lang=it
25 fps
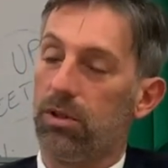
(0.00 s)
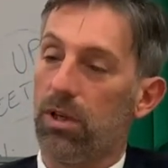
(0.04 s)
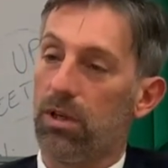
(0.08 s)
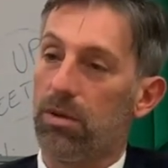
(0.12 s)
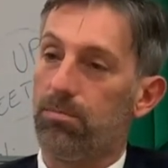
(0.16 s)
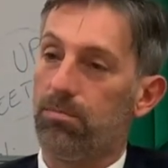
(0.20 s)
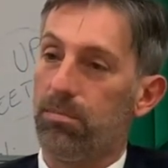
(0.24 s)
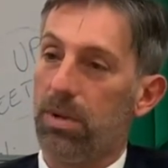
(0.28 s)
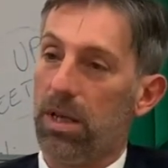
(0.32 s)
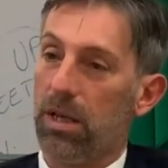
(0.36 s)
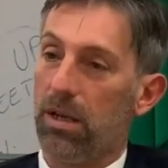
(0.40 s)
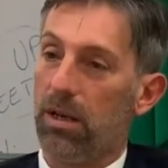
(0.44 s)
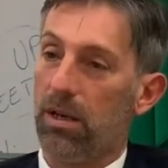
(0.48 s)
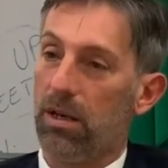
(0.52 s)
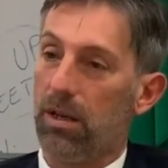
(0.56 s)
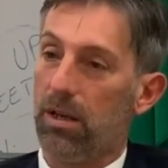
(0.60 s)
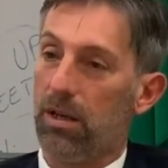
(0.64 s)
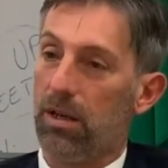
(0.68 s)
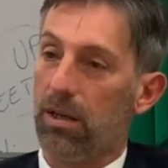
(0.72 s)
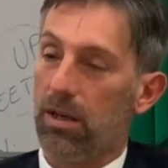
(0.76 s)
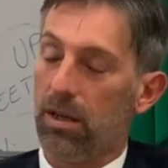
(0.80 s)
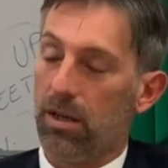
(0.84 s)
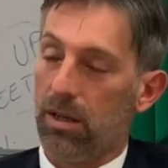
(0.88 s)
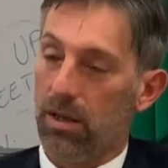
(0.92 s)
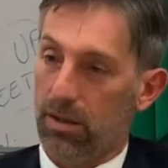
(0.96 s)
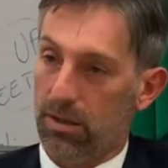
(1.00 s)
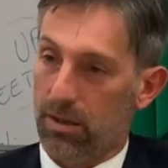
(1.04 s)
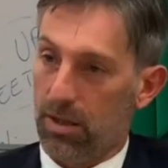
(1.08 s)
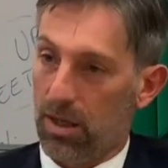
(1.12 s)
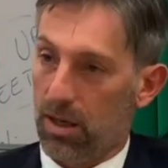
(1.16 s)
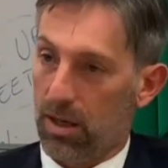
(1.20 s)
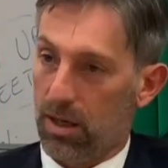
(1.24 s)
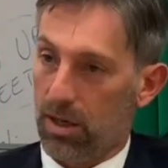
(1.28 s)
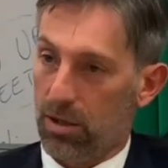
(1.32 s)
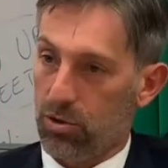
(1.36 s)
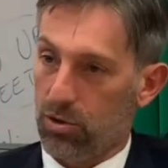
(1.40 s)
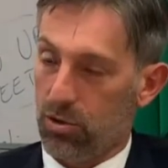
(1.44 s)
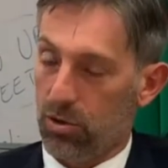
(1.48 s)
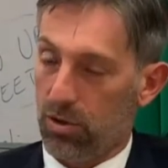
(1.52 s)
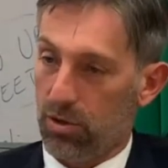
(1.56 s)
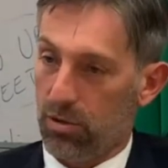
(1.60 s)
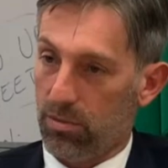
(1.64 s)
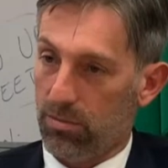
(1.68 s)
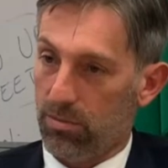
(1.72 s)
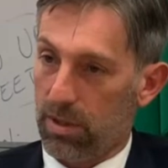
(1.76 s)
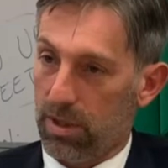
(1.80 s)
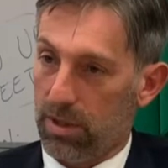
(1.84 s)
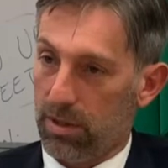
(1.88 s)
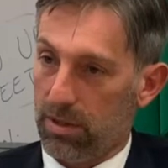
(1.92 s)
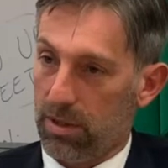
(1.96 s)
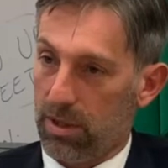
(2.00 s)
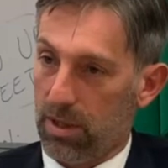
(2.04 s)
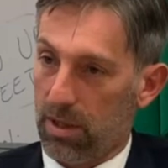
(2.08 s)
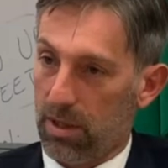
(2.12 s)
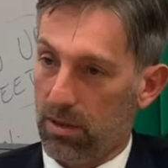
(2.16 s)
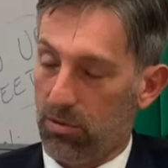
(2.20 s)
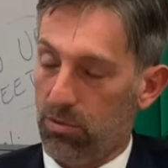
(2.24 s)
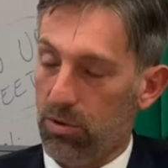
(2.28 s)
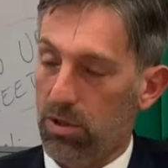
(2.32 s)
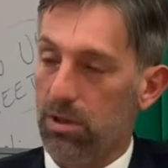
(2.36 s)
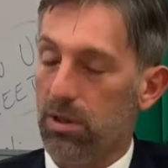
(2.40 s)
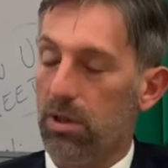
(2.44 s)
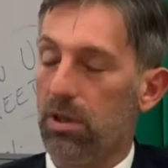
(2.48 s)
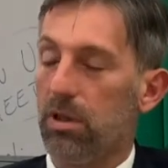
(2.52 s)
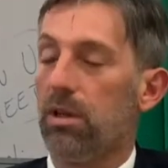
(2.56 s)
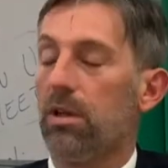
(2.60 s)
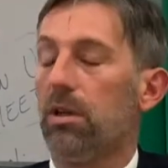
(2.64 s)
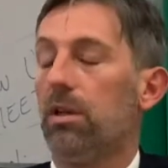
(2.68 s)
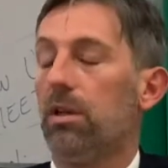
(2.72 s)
del PIL della regione Lombardia, quindi